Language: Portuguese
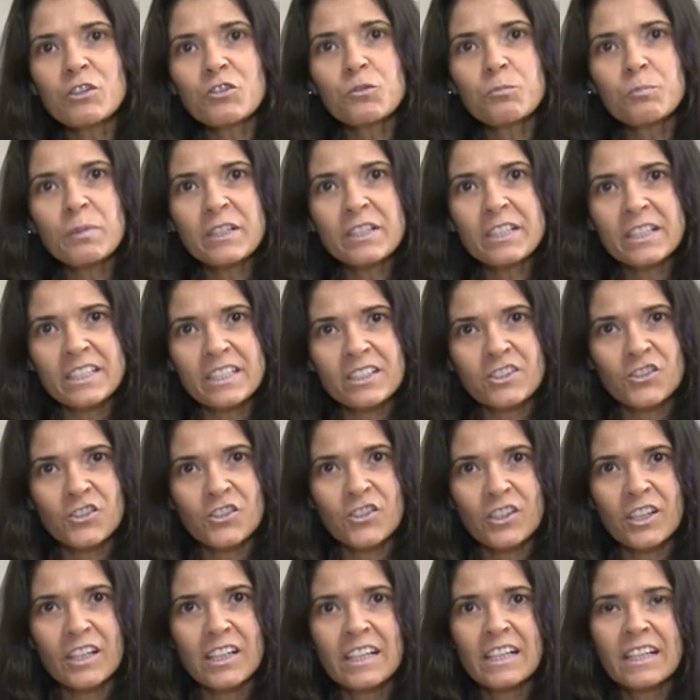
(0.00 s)

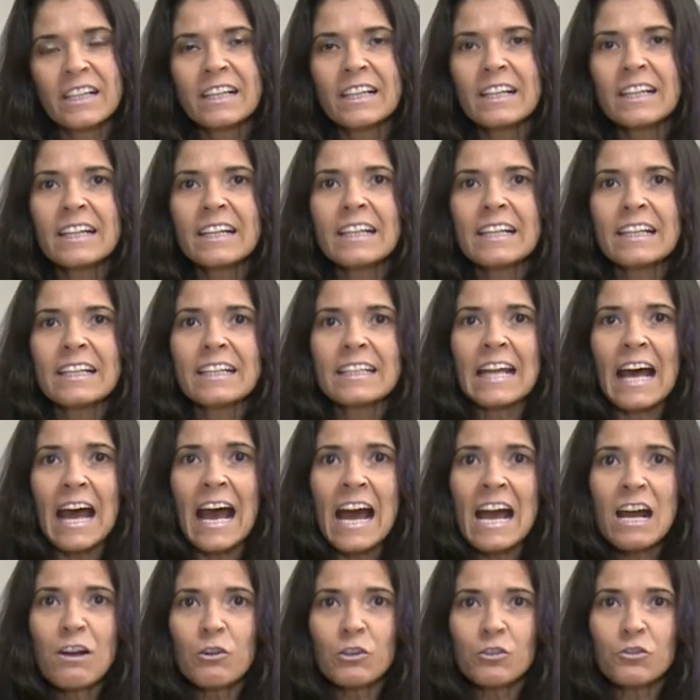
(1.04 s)
supercrítica.
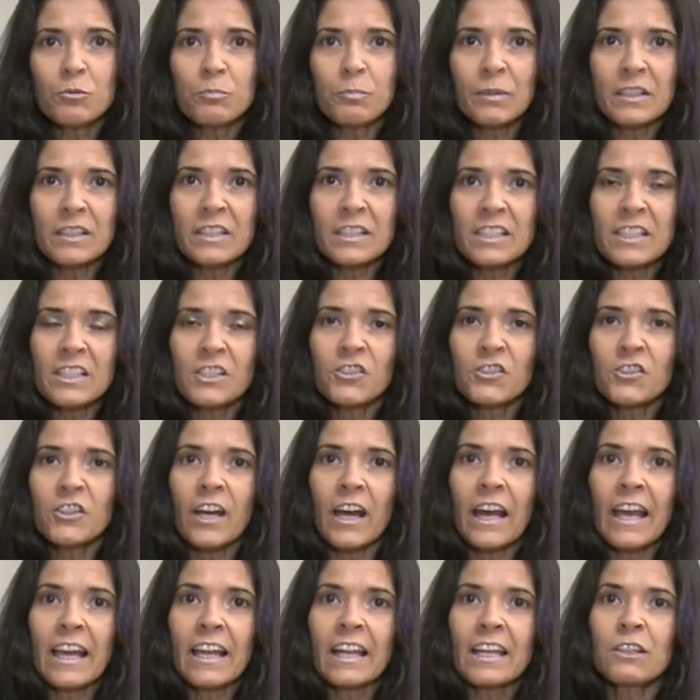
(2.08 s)
A água
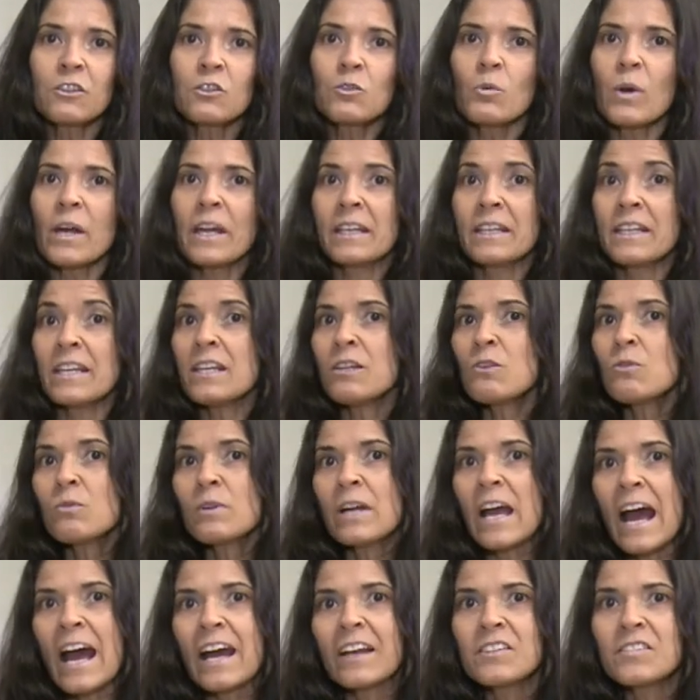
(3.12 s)
supercrítica, ela não é nem um
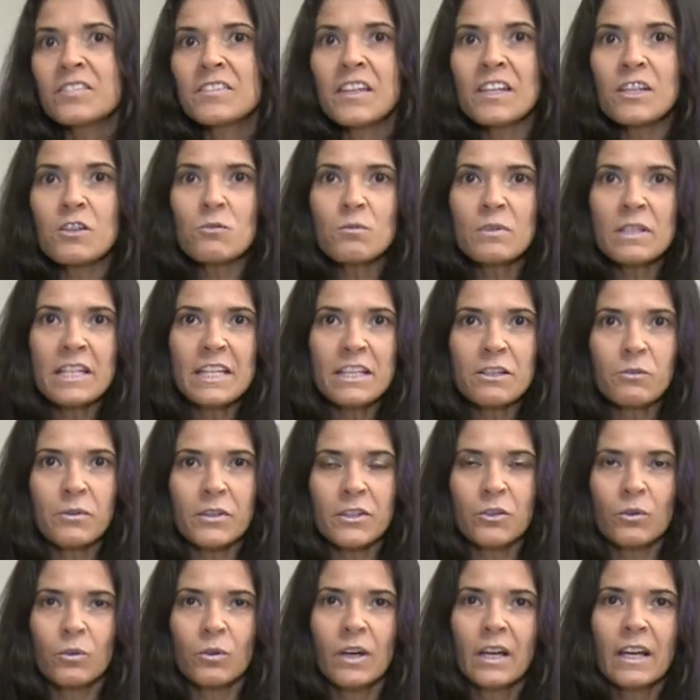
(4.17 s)
gás, nem um
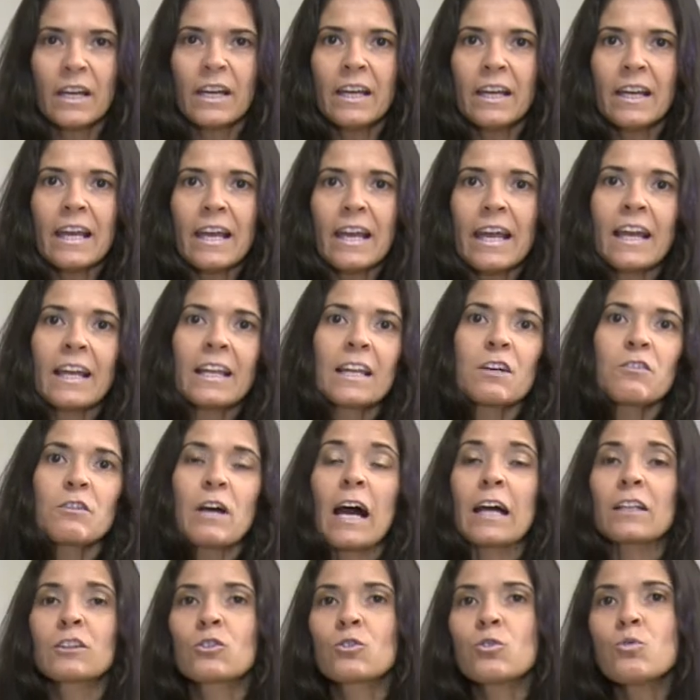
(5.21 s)
líquido. Ela
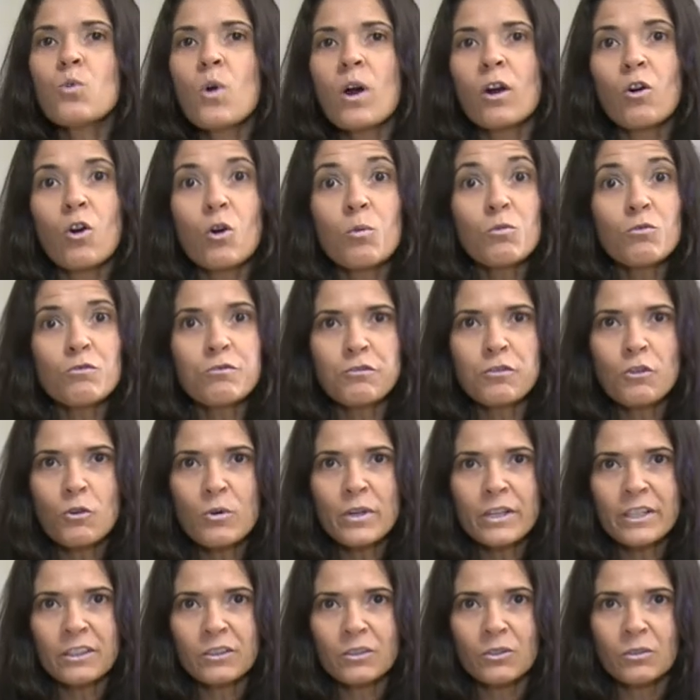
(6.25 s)
atua como um
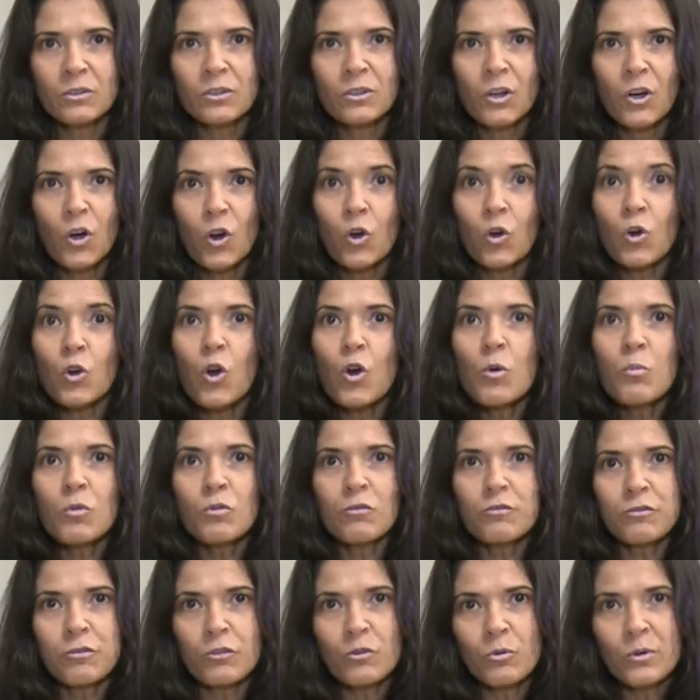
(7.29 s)
fluido. Como um
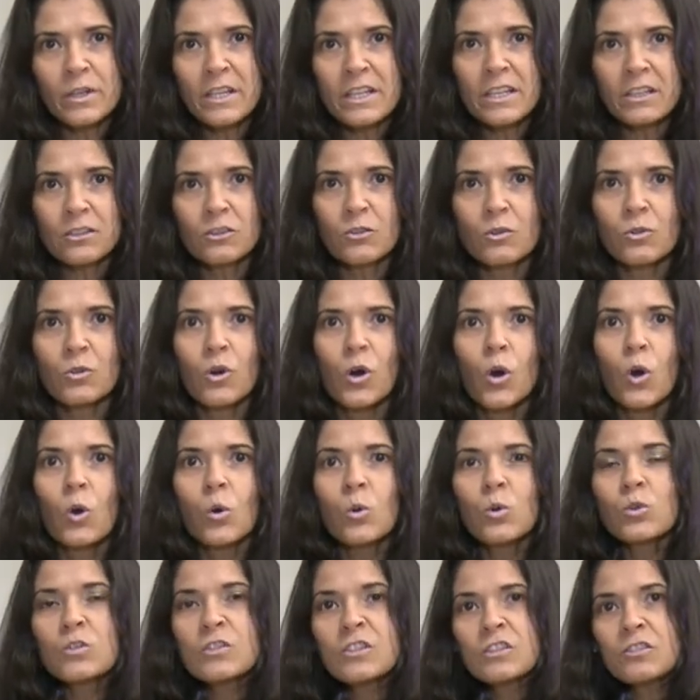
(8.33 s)
fluido,
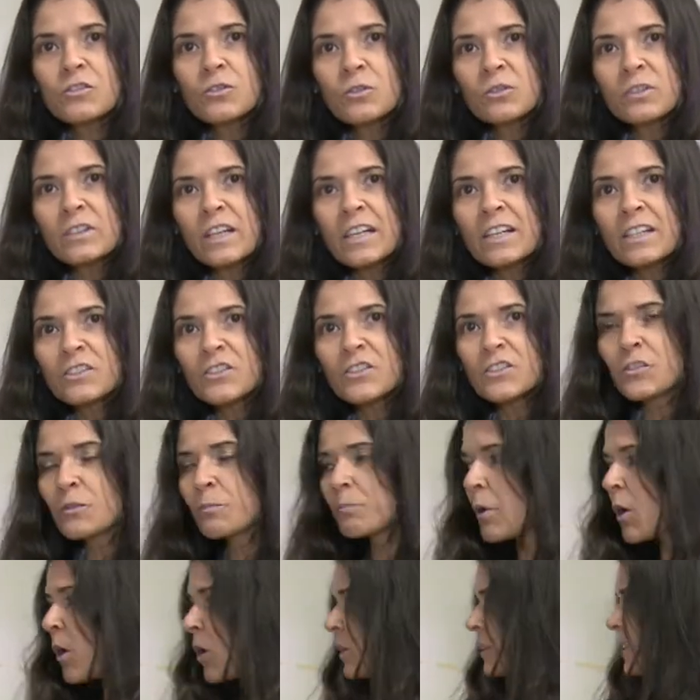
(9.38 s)
os estudantes
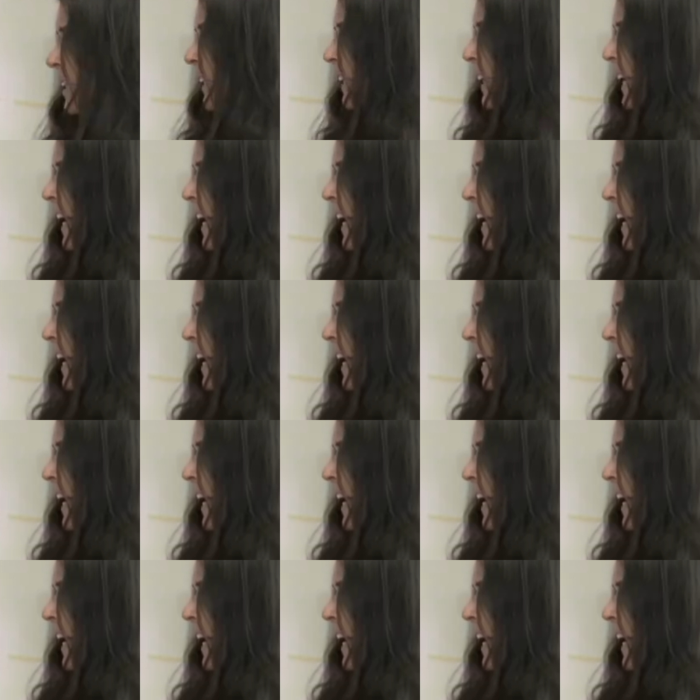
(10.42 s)
podem